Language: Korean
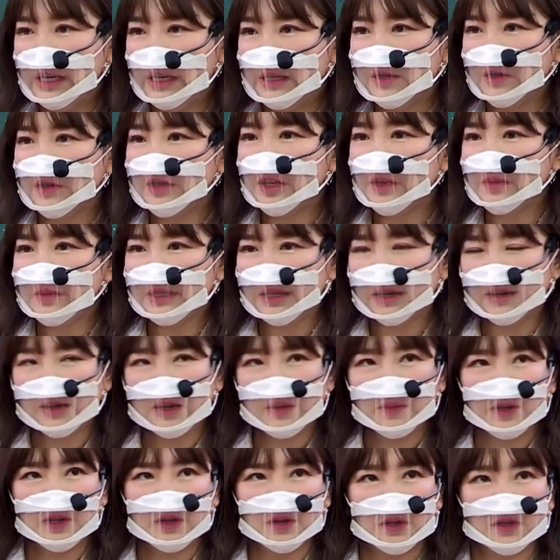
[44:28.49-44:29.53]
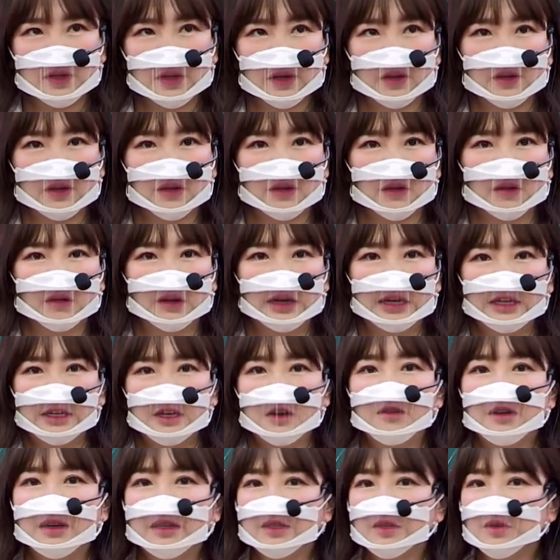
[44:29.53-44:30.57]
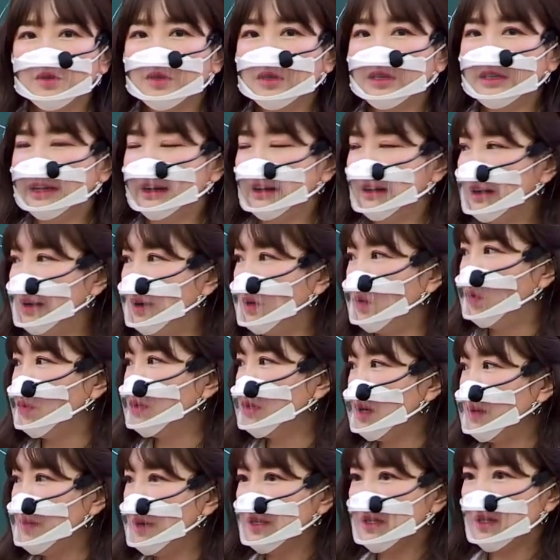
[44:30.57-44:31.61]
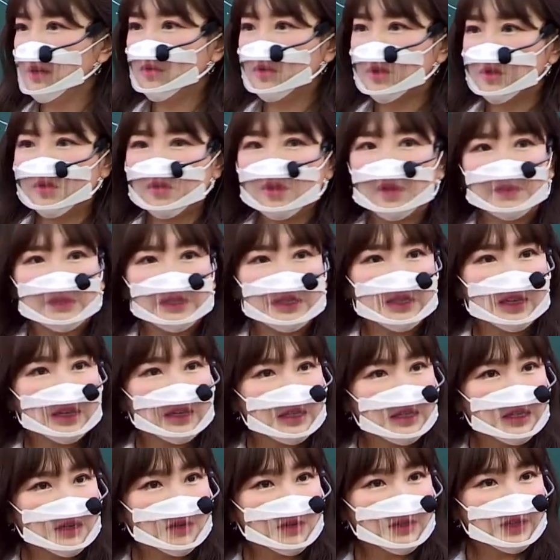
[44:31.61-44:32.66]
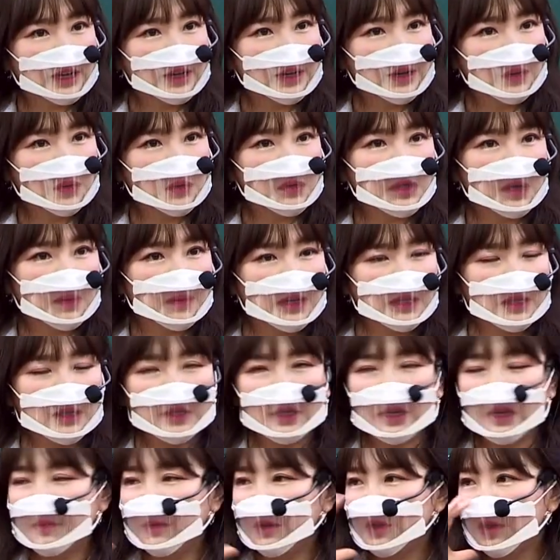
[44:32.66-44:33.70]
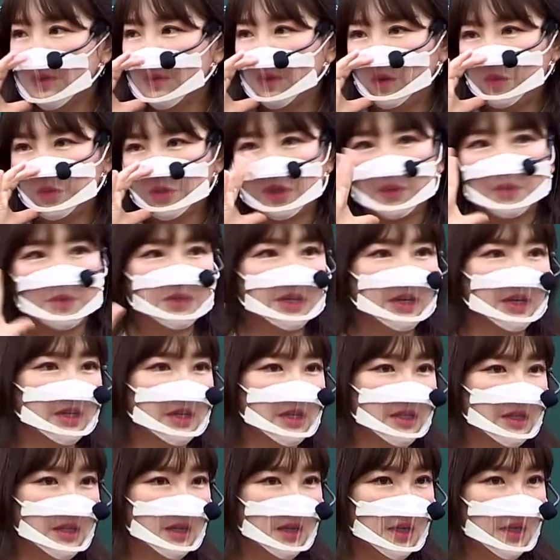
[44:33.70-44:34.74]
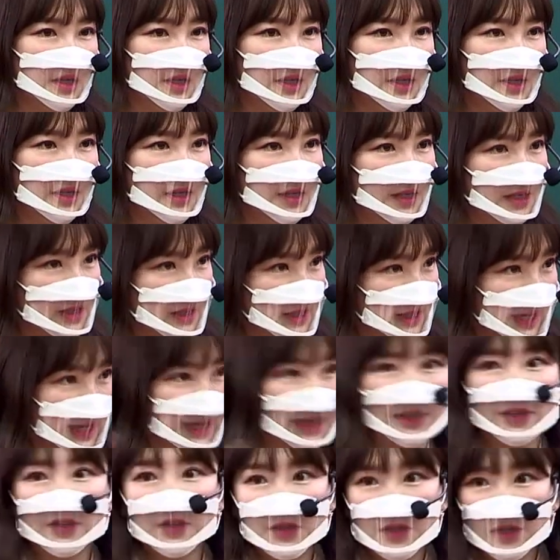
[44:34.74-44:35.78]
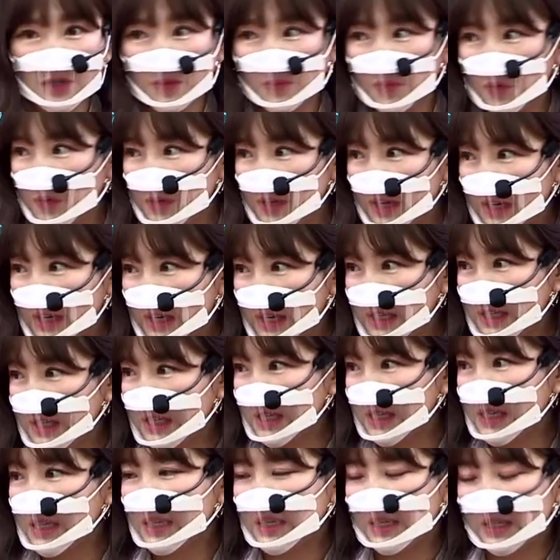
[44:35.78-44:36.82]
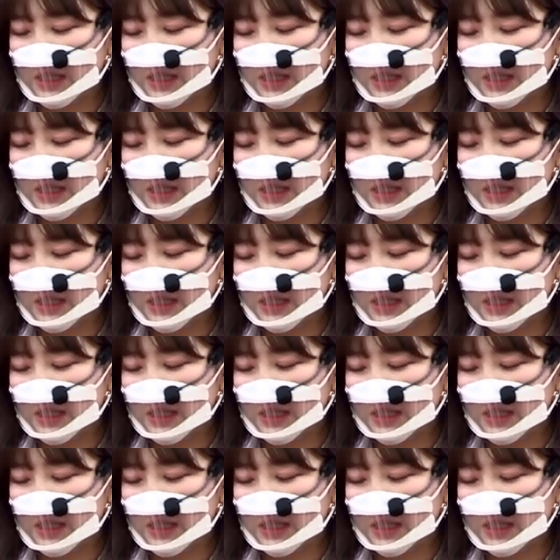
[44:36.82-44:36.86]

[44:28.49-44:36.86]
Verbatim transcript: 선생님이 잠깐만 일로 하세요. 어. 형광 친구들은 아까 오자마자 우리 수업 진행 기억나? 오자마자 제일 먼저 뭐부터 본다 그랬어? 단어 시험 본다 그랬지.